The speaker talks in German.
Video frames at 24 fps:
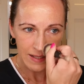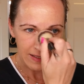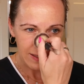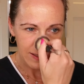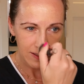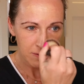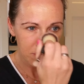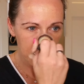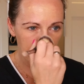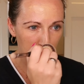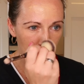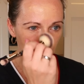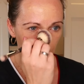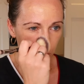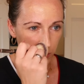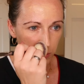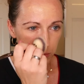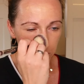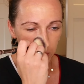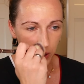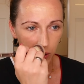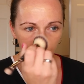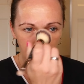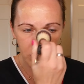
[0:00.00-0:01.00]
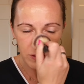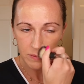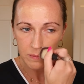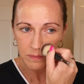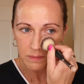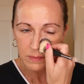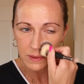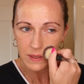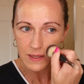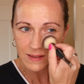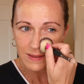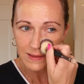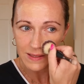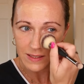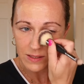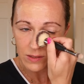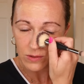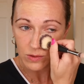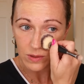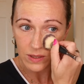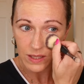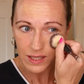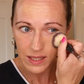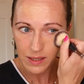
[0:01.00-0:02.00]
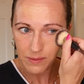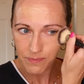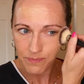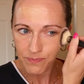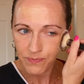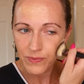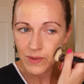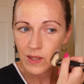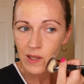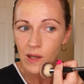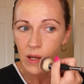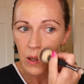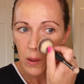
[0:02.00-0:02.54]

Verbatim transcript: das Produkt mir auf den Pinsel zu geben